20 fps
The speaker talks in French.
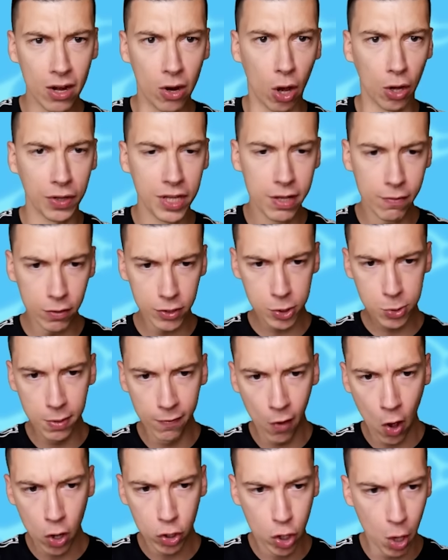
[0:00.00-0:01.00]
alors, niveau
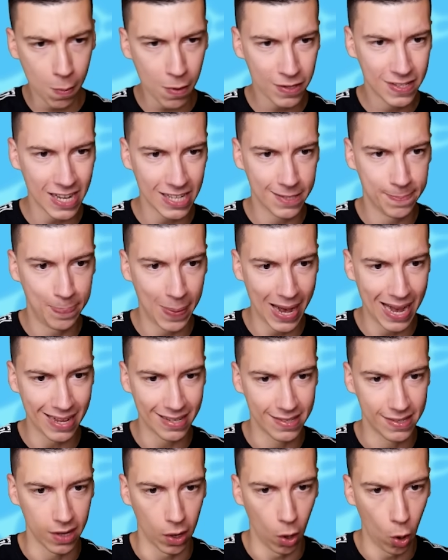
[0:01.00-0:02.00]
suivant, comment ça se
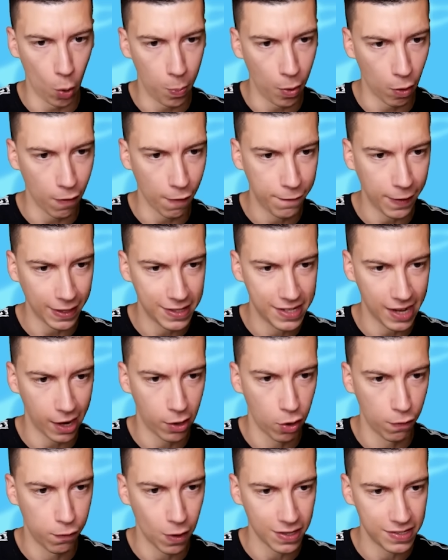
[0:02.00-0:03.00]
passe Oh bah on va faire
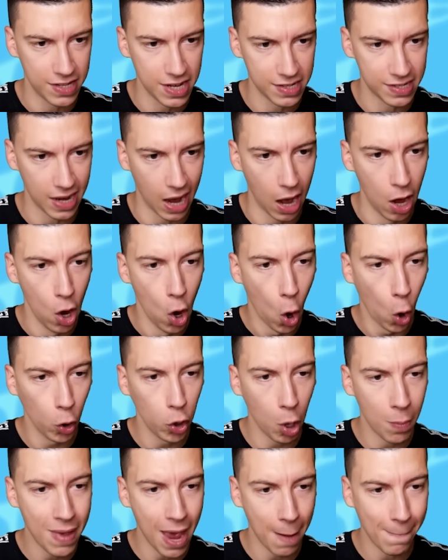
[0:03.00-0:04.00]
direct le x6 là, on
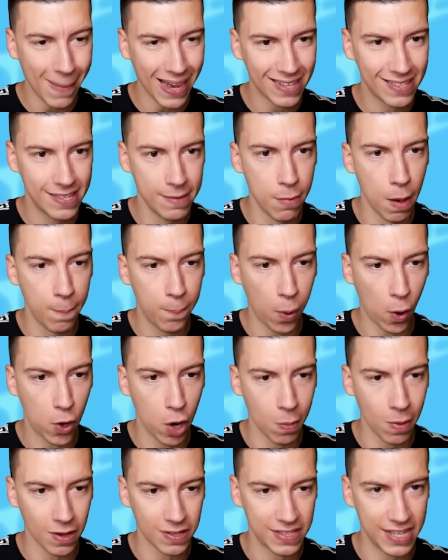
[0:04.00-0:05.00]
en met un maximum pour
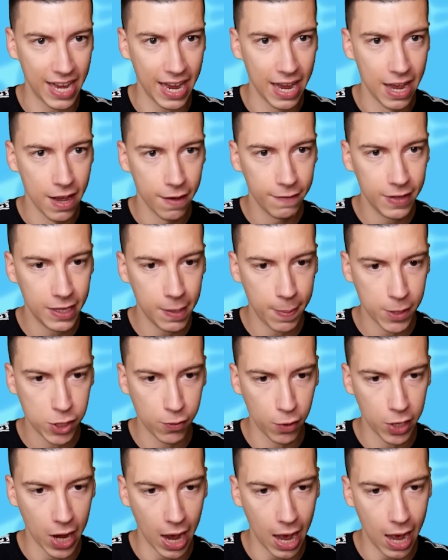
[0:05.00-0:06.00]
commencer. Vite
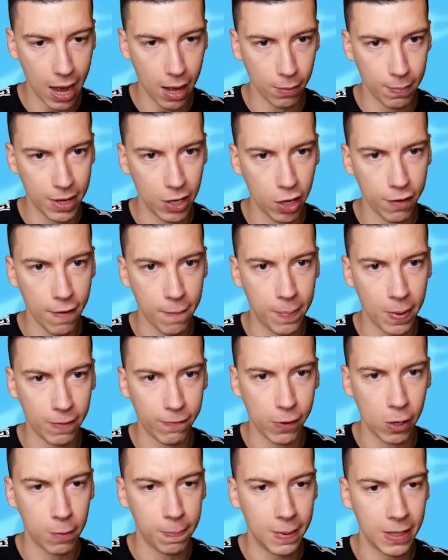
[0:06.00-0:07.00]
dépêchez-vous les gars. Ah, maintenant il va pas
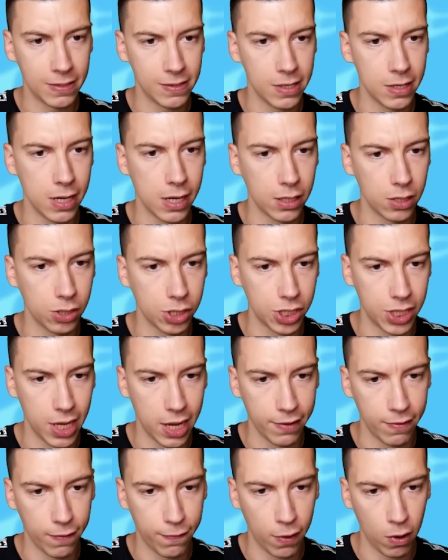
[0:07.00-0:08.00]
falloir passer à gauche
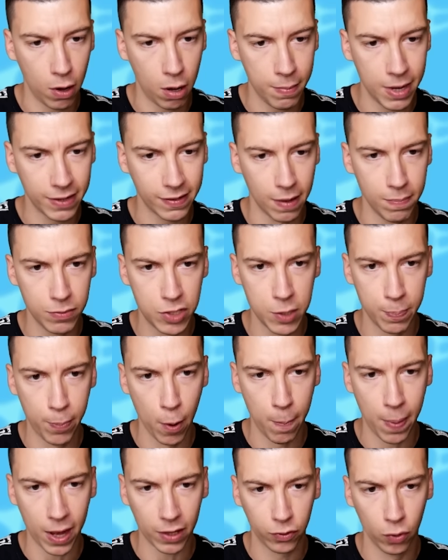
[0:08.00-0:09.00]
là, il va falloir en mettre un petit
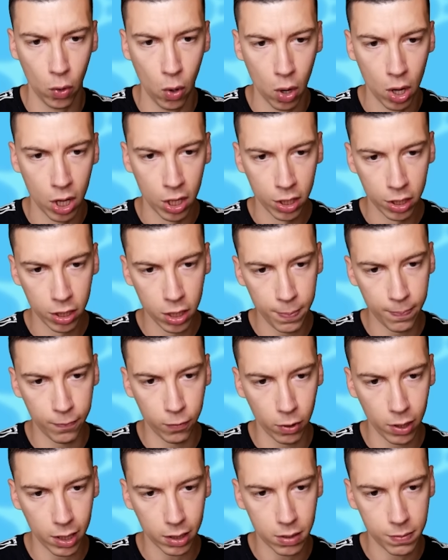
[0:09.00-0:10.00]
peu partout. Hop,
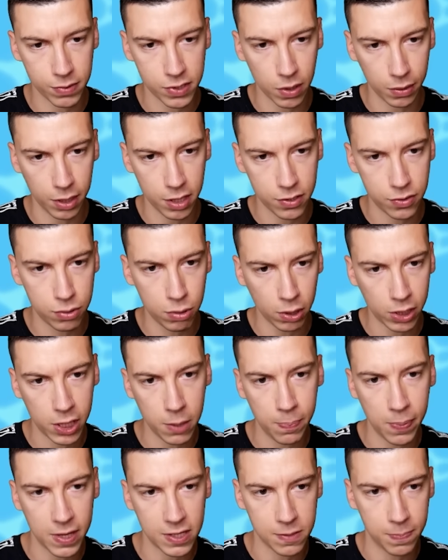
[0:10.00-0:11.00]
voilà, comme ça on est sûr
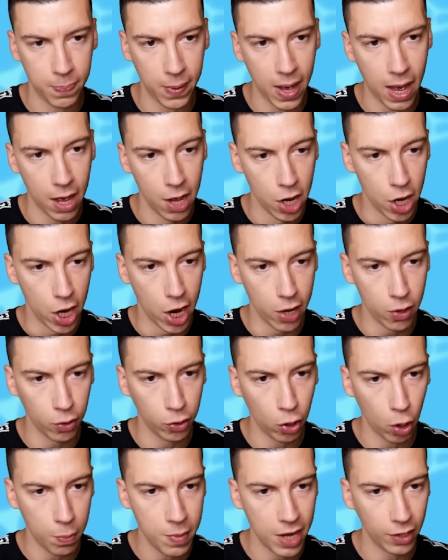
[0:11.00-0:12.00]
qu'il passe pas. Allez,
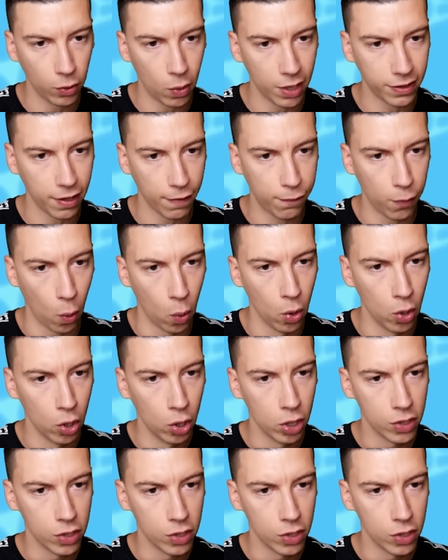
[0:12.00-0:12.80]
on en remet à droite à fond.